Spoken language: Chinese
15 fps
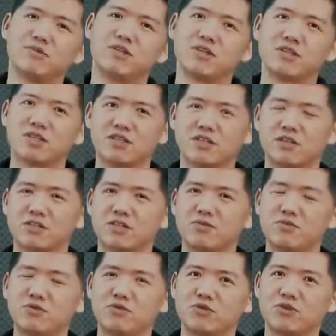我们介绍到
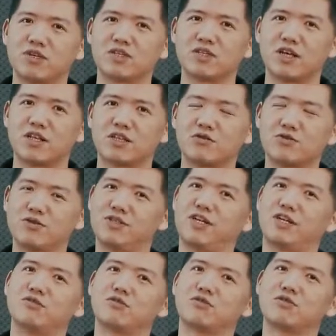私募股权在投资
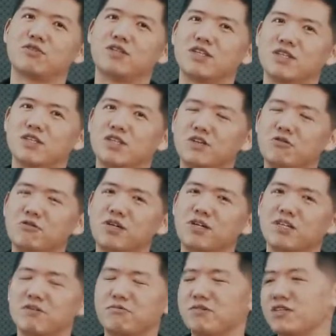江湖中间的地位。
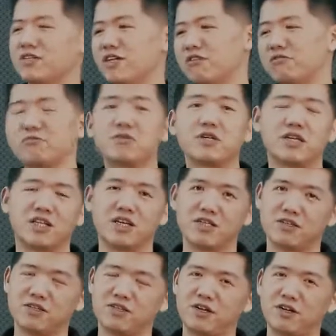那么接下来我们给大
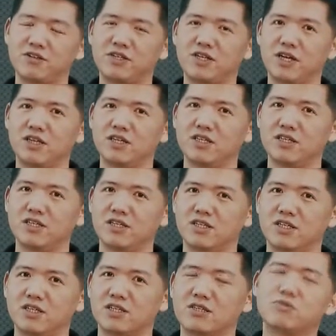家介绍一下，
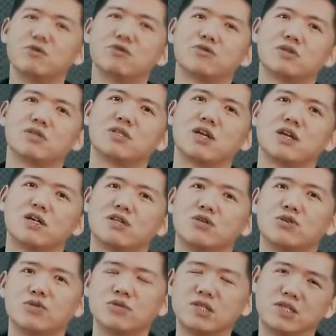呃，私募股权在
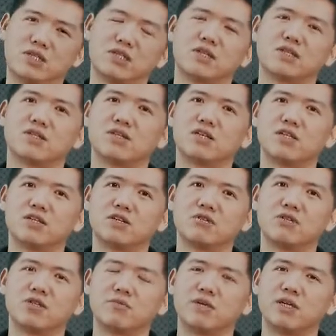融资的这个领
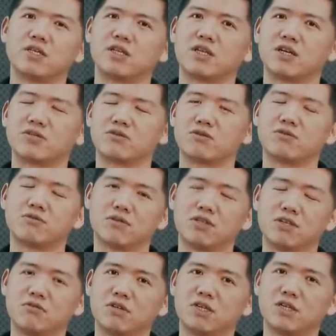域里边它所处的
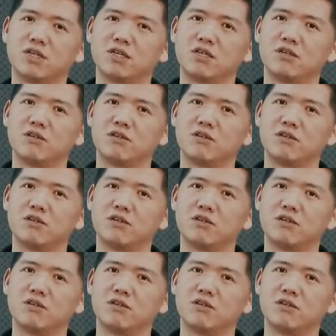地位。